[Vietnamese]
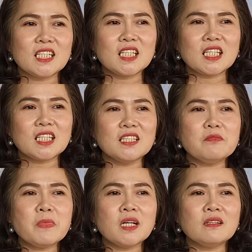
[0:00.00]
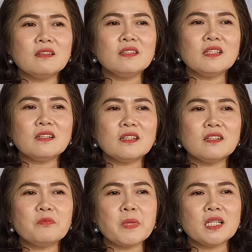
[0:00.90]
đó là cái ước mơ thứ nhất cái
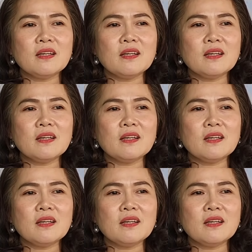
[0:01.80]
ước mơ